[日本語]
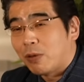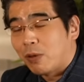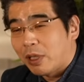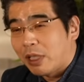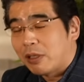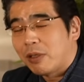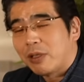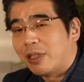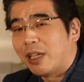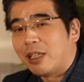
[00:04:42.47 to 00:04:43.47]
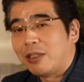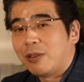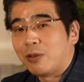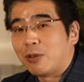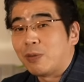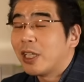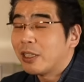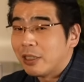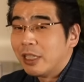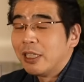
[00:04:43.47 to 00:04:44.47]
ととかストレスに感じるようなこともな
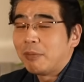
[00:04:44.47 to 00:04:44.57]
く、